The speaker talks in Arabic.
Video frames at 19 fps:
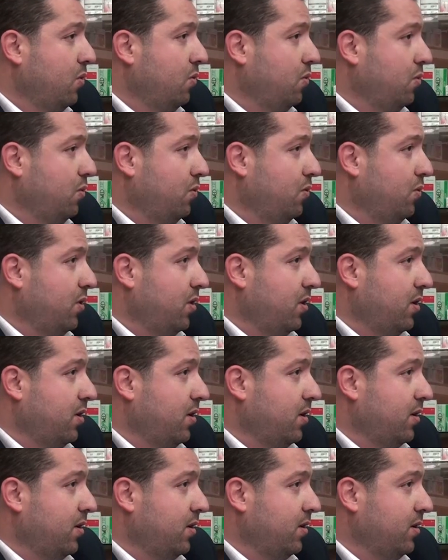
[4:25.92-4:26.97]
و
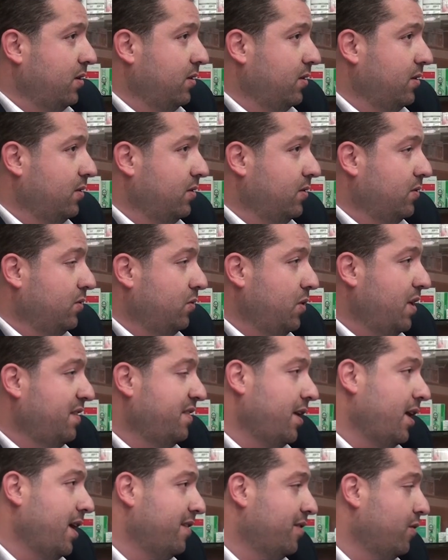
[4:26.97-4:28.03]
ونسال
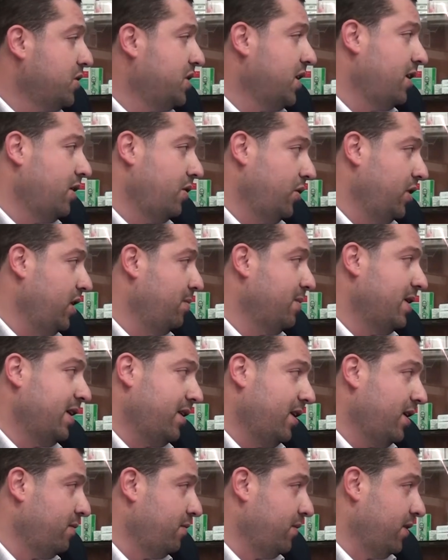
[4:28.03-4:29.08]
الله عز وجل انه يديم
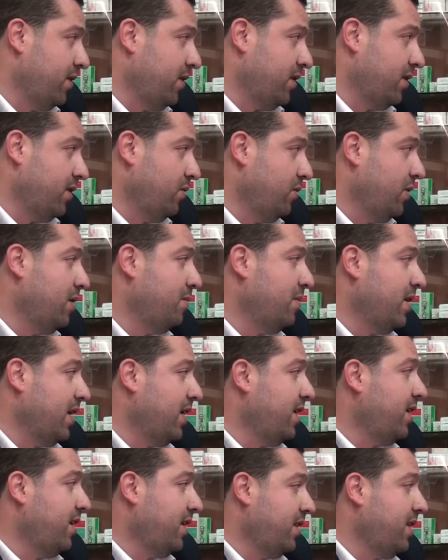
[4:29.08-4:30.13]
هذا الامن يعني والامان
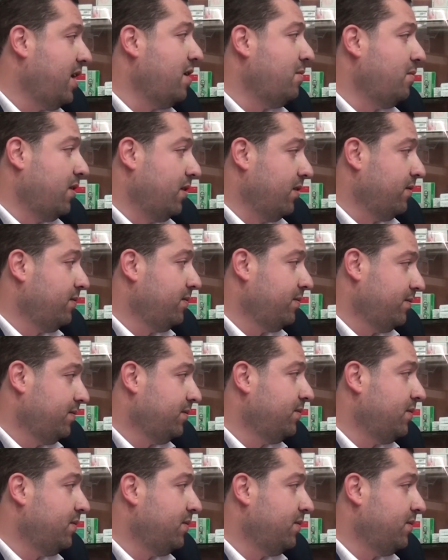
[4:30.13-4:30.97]
علينا دائما ان